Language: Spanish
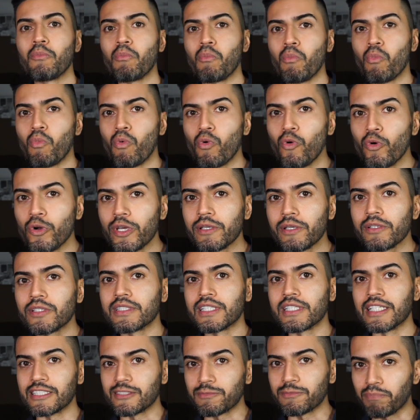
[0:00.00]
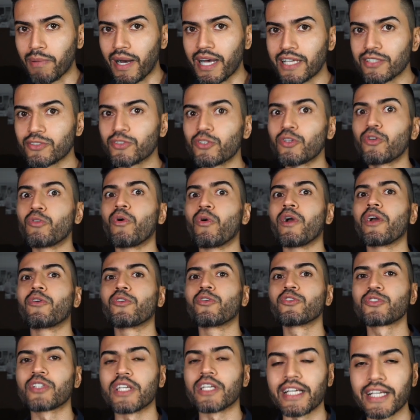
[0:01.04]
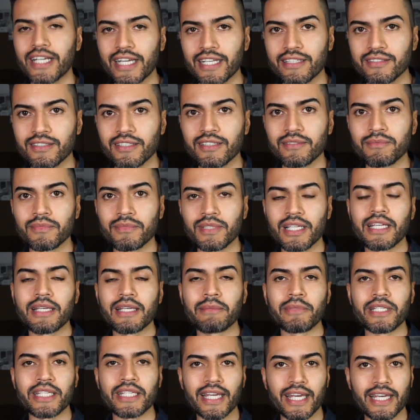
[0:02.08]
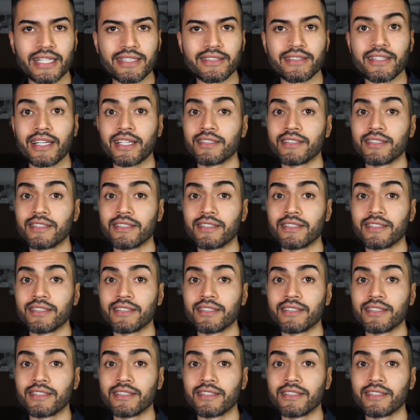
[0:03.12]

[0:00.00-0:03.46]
muy despacio y luego se crecen, mi gente.